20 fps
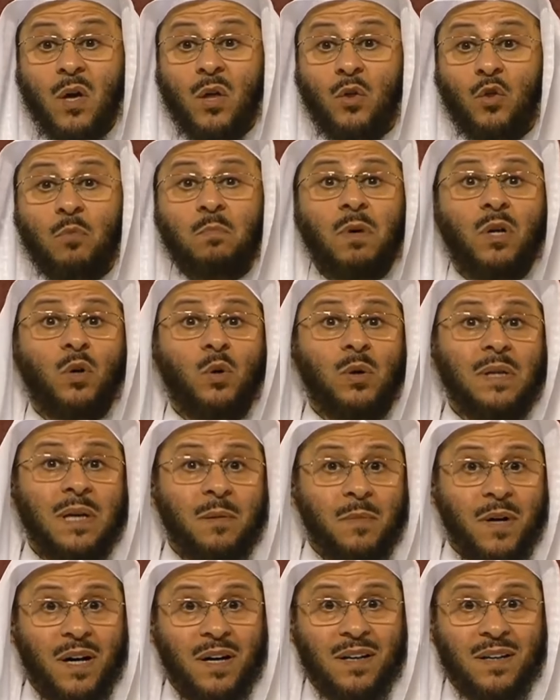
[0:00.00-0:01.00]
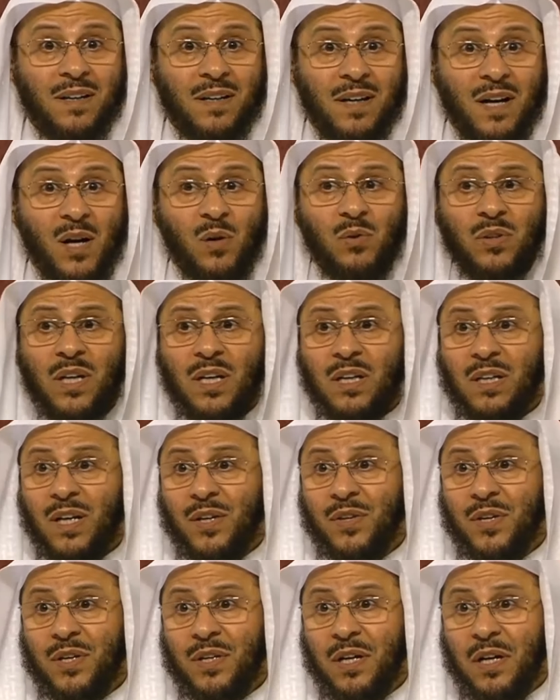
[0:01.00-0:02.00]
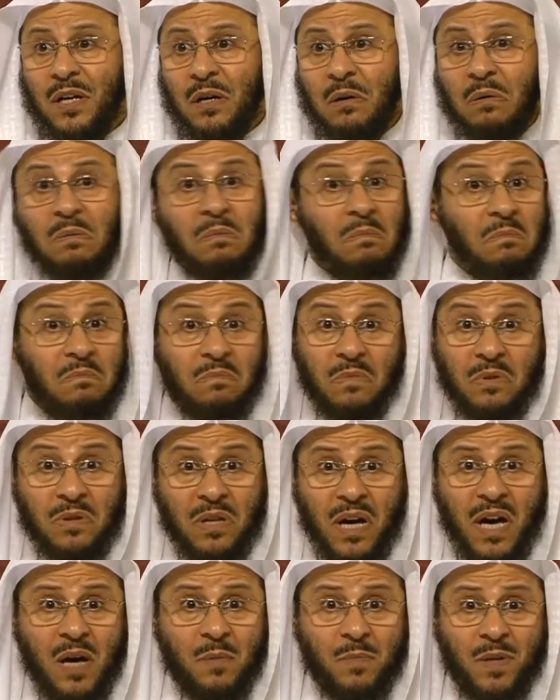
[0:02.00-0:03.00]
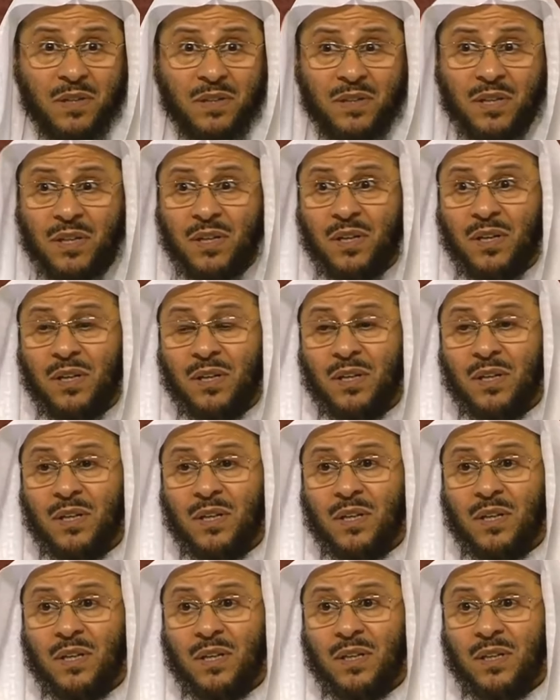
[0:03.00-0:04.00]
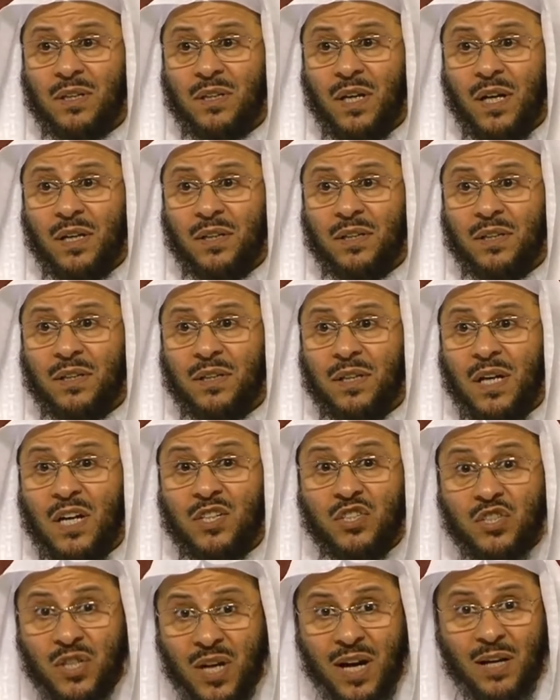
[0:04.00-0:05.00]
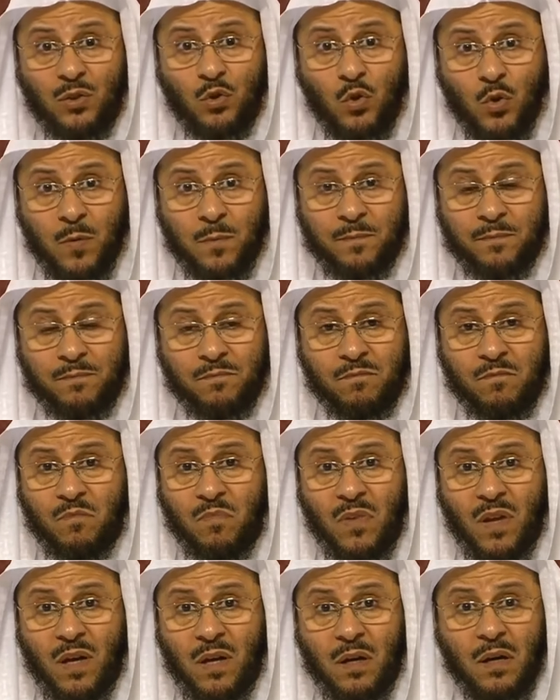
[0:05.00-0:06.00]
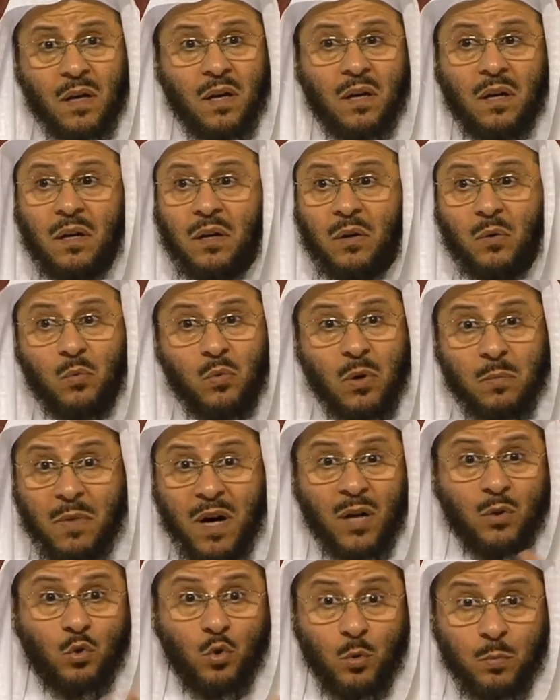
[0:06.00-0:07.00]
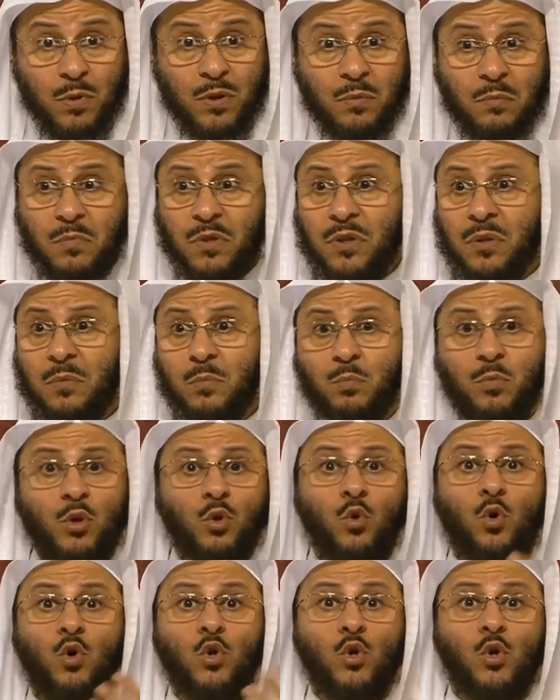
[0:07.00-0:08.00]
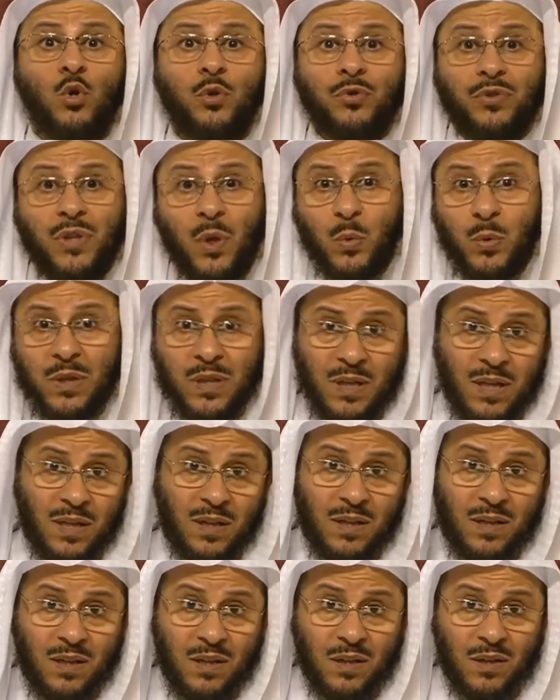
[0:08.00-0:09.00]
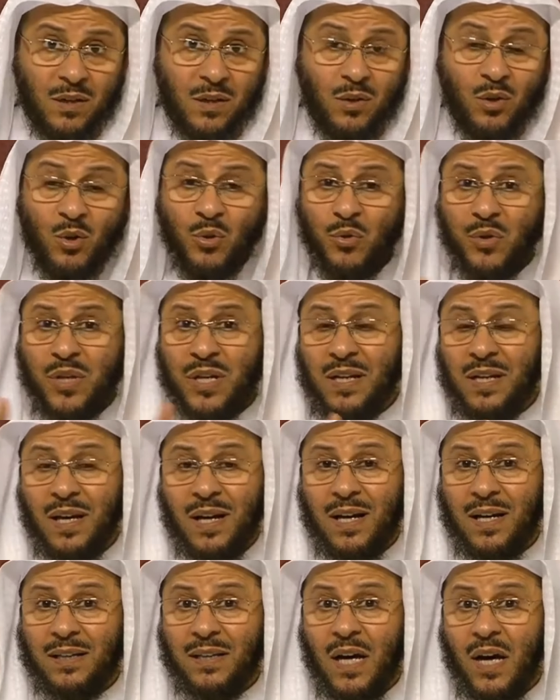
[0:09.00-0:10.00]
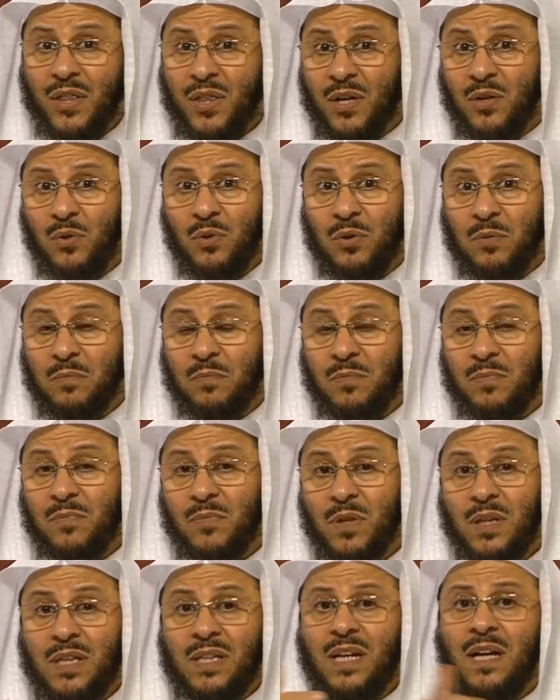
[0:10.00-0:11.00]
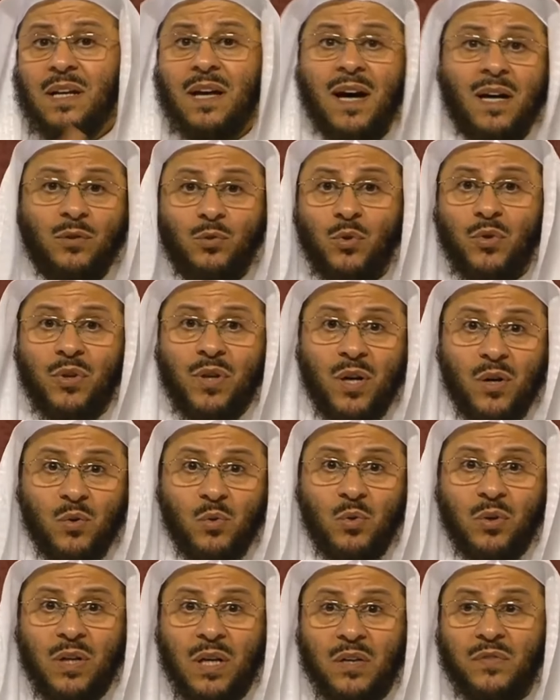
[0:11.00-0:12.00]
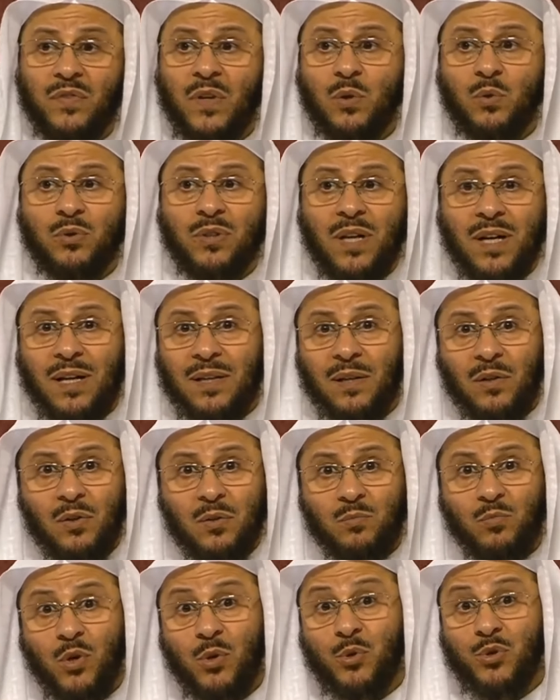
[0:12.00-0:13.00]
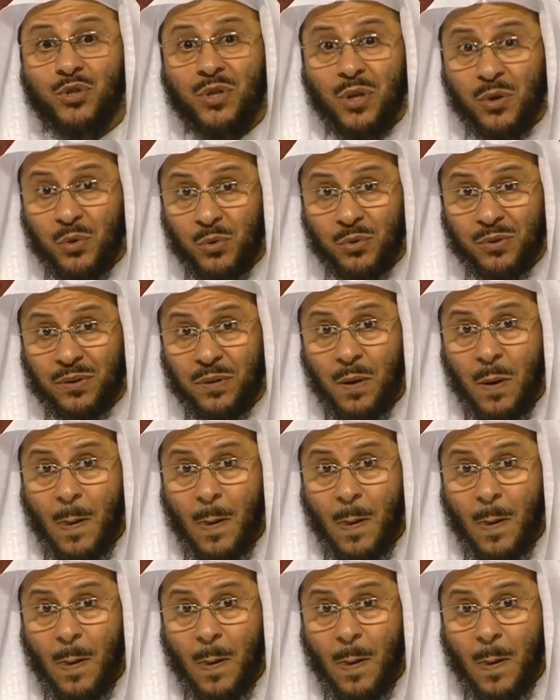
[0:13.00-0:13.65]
ثم العلماء هؤلاء الذين ذهبت آه، يعني أجسادهم آه، وماتوا من من من قرون طويله انظر الان اثرهم الى الان يذكرون فيدعى لهم ويشكرون